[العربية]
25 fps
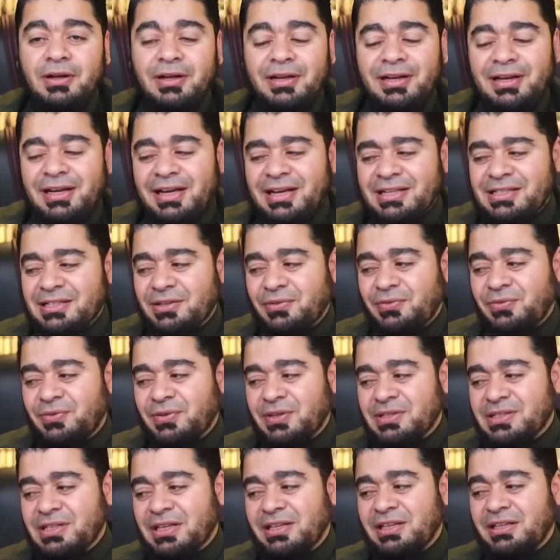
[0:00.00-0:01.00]
انا
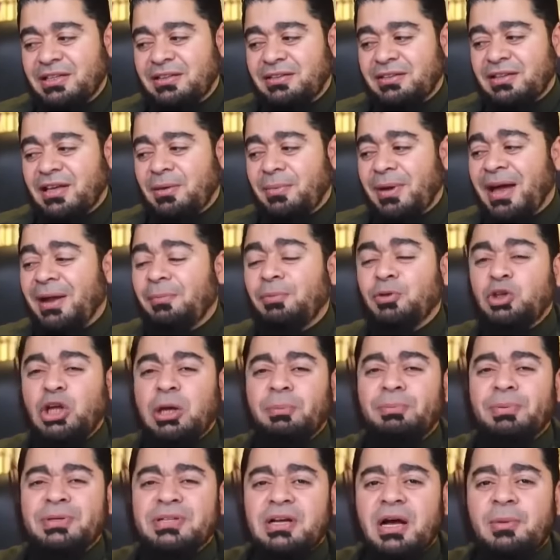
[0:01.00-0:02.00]
اسف يا سيد طيب هل
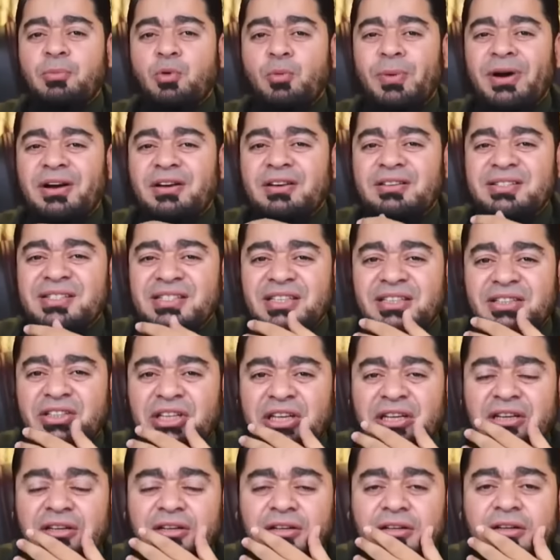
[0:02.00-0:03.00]
بتحب ابو بكر
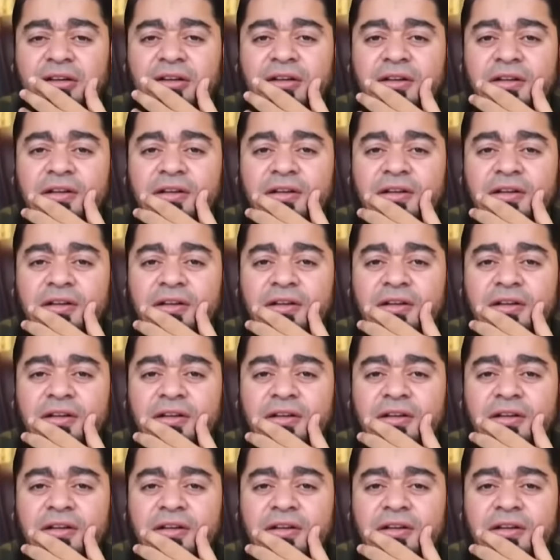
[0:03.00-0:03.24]
الصديق